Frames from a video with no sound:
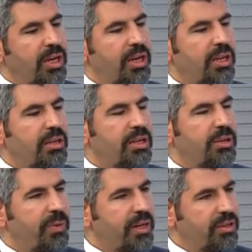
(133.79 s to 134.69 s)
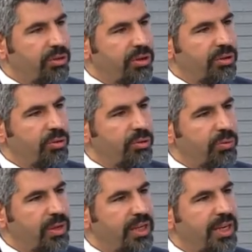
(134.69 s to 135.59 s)
e, hipertiroidi
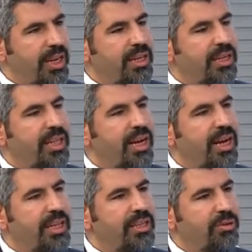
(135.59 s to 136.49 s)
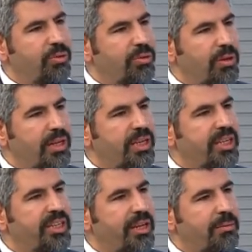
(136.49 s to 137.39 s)
durumunda genellikle adet döngüleri
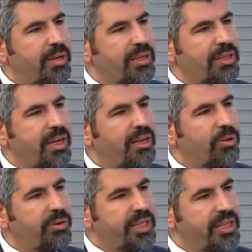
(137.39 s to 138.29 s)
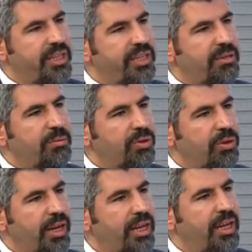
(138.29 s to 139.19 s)
kısalmakta. 18-20
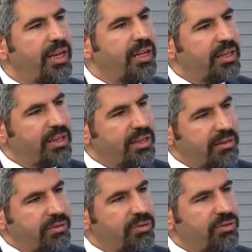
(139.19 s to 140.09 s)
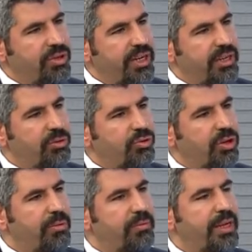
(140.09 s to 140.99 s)
güne e, şey
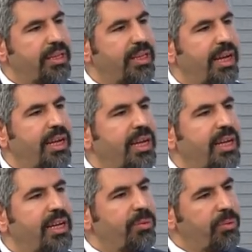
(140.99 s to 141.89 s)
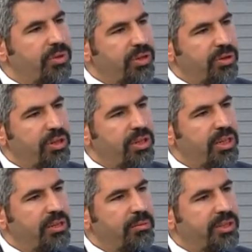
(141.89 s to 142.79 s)
düşebilmekte. Hipotiroidi
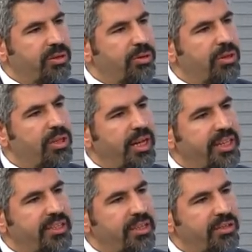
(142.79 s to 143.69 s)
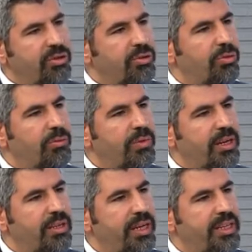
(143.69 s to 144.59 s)
dediğimiz tiroidin az çalıştığı
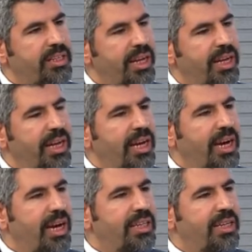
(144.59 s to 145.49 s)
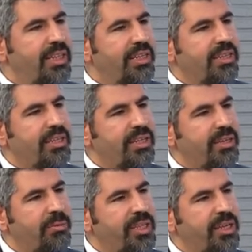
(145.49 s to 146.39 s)
durumlarda ise adet
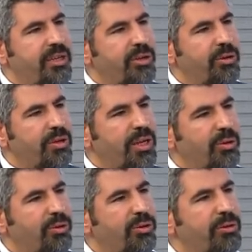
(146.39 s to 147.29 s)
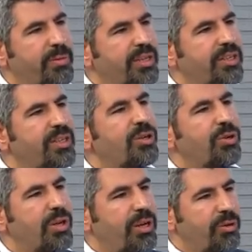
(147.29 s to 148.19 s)
28 günden 35-40
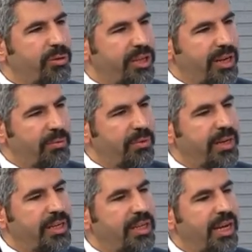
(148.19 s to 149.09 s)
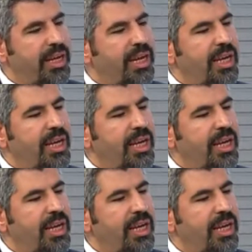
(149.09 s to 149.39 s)
güne uzayabilmekte.